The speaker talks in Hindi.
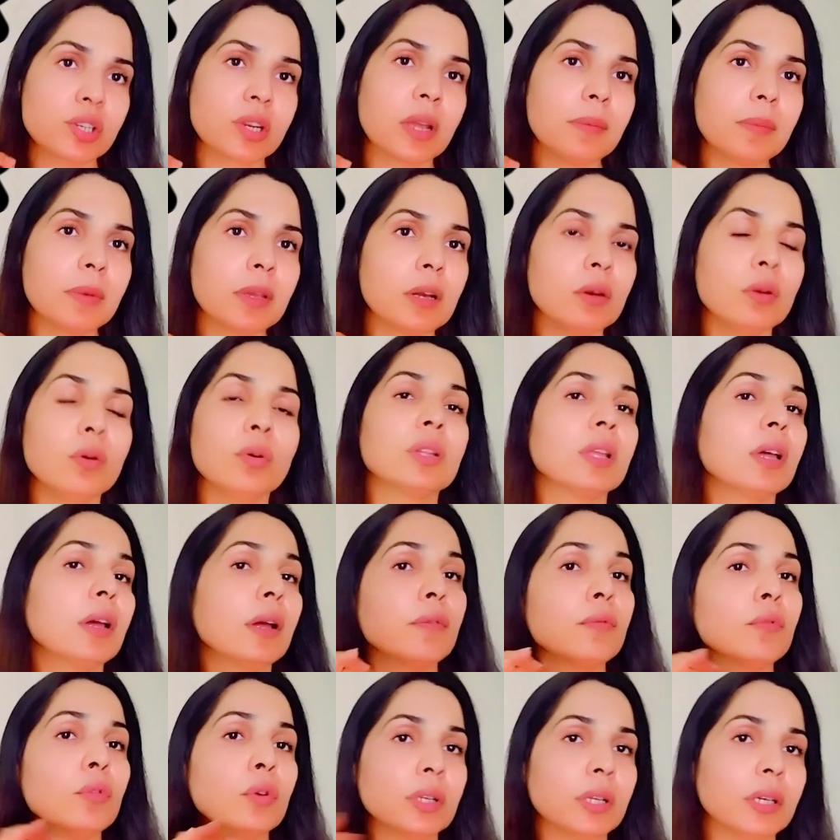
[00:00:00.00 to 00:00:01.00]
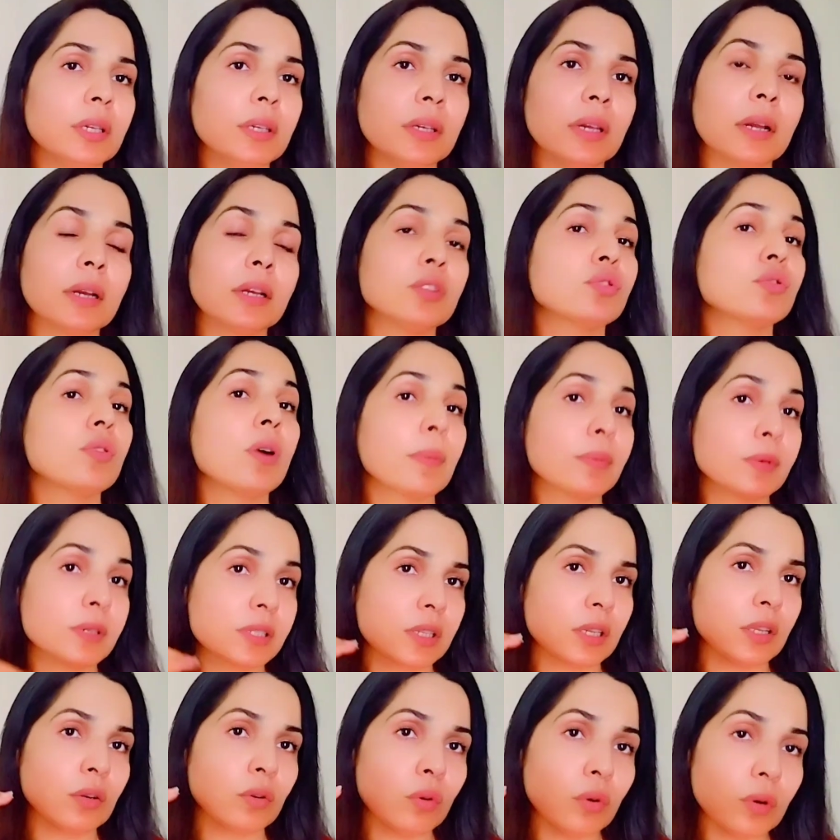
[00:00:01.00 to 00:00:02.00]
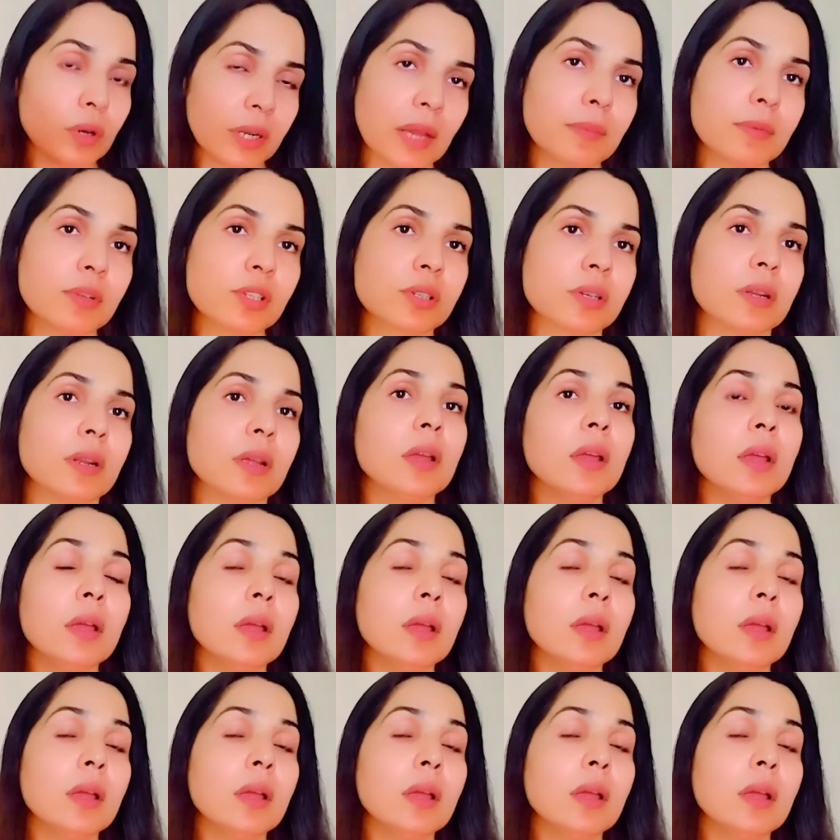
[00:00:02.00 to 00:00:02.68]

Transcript: केमिकल होता है वो नहीं है कि जो आपकी स्किन को डैमेज करे